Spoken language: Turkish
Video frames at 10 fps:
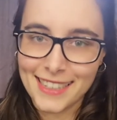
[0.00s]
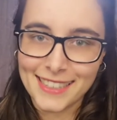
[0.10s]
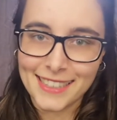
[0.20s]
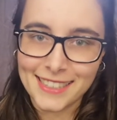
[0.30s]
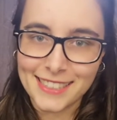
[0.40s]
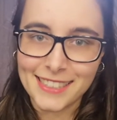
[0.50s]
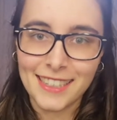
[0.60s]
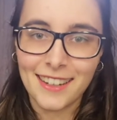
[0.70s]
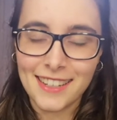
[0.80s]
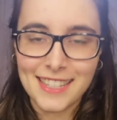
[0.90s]

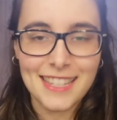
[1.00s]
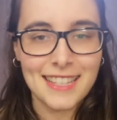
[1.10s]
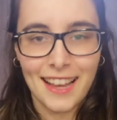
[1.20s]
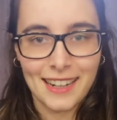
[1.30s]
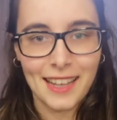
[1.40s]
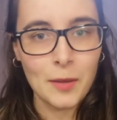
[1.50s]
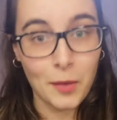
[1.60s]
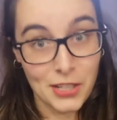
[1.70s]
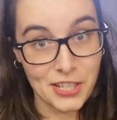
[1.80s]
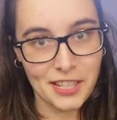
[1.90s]
kırıklığı Azizler'le
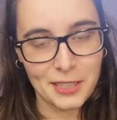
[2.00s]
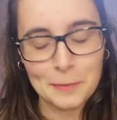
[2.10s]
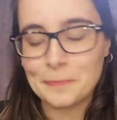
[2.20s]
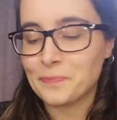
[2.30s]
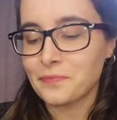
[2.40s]
başlayalım.